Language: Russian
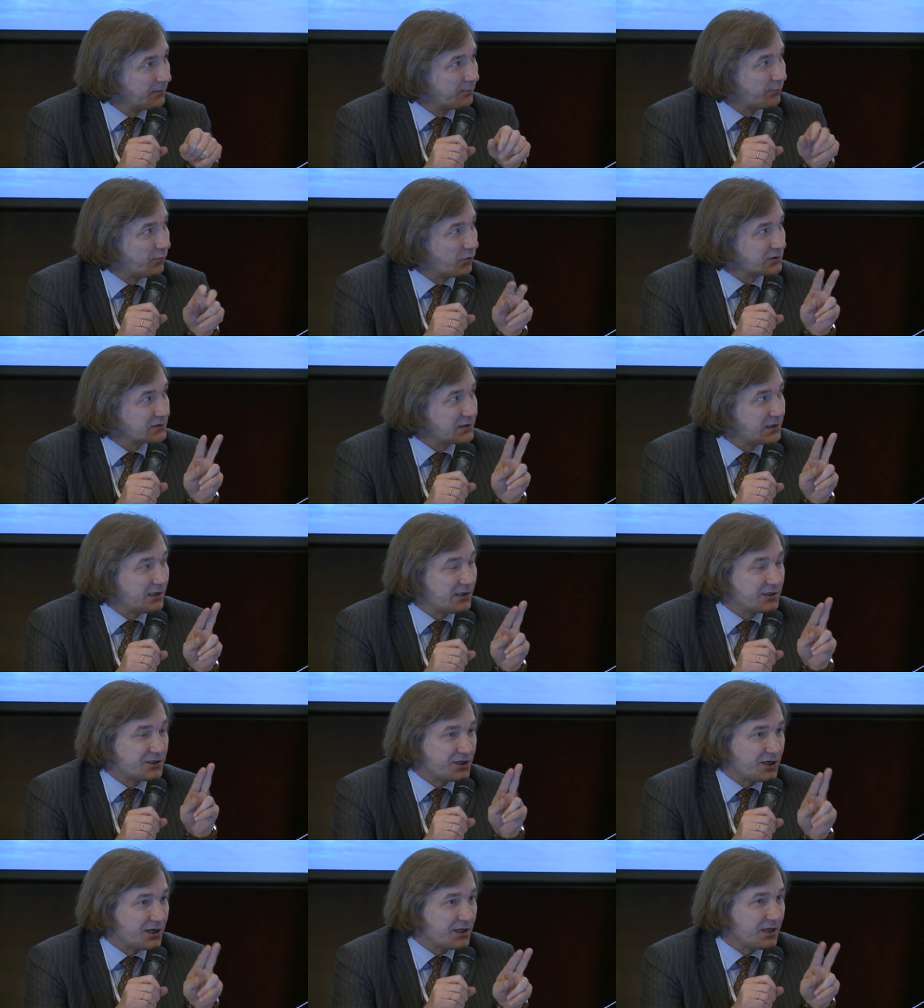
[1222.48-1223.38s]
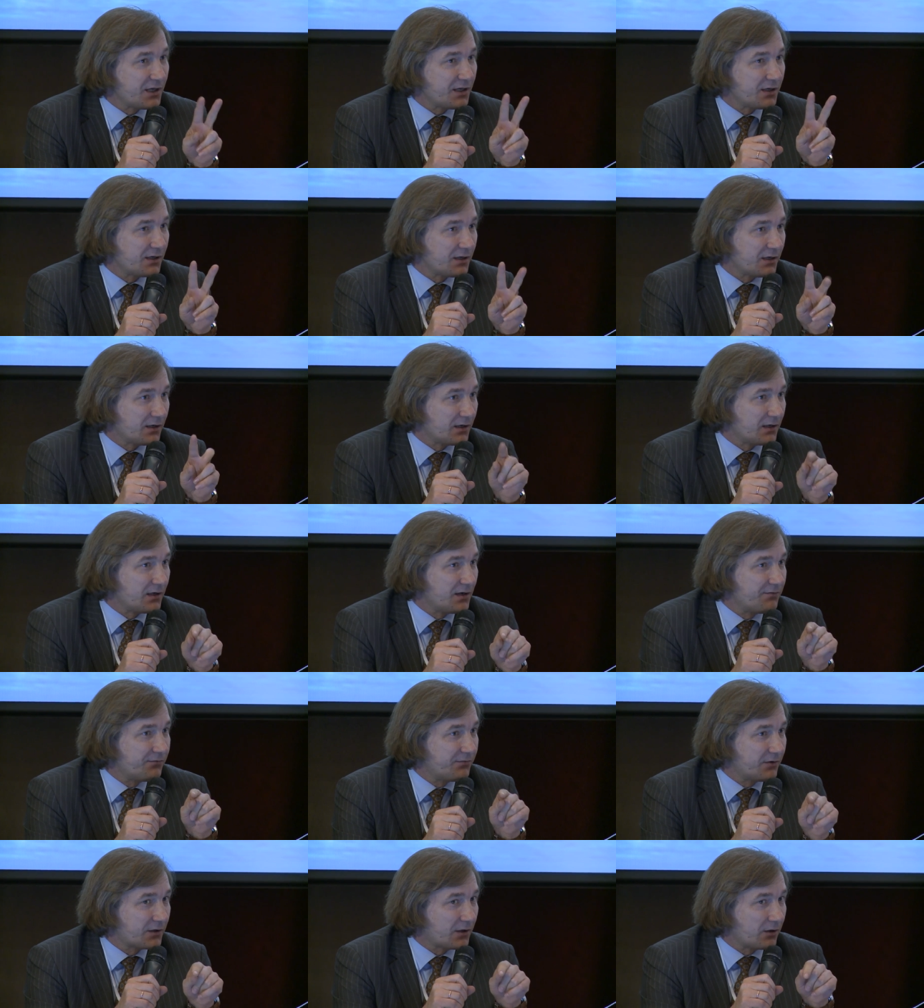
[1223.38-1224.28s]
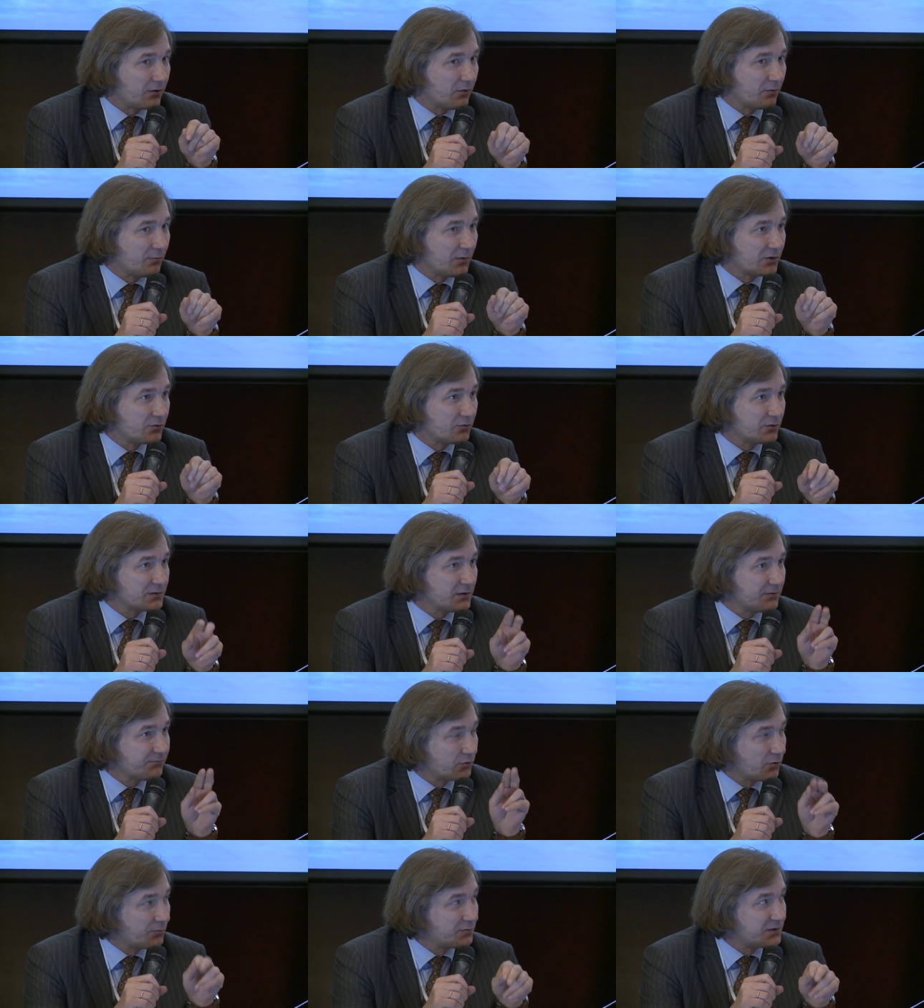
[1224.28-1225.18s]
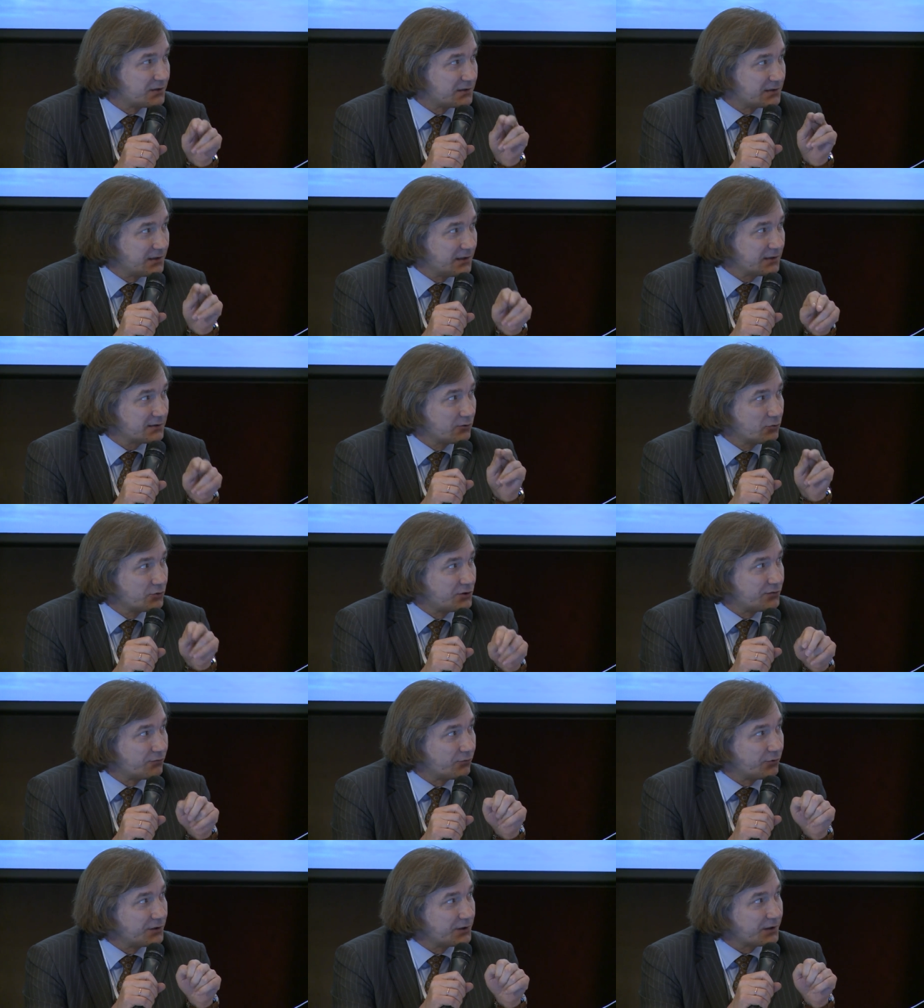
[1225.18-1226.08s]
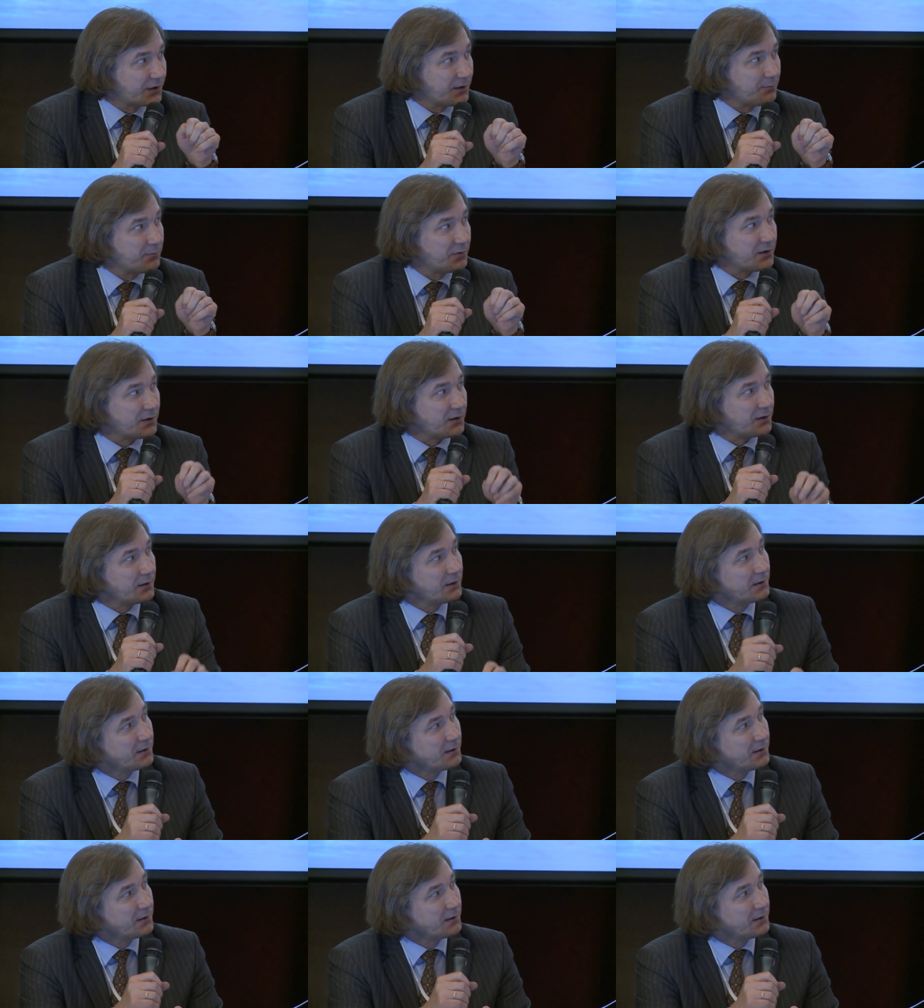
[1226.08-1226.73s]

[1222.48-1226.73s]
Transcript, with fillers: после лечения э, лимфогранулематоза, в том числе с лучевой терапией.